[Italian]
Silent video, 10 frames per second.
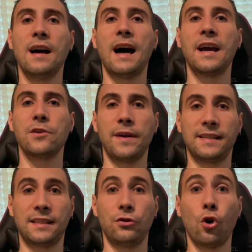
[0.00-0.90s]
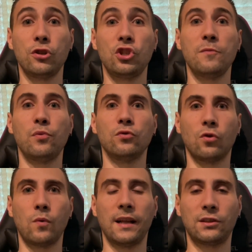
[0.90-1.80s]
iOS
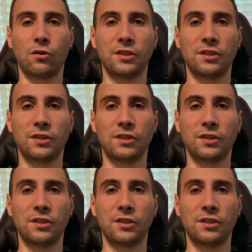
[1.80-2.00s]
12.4,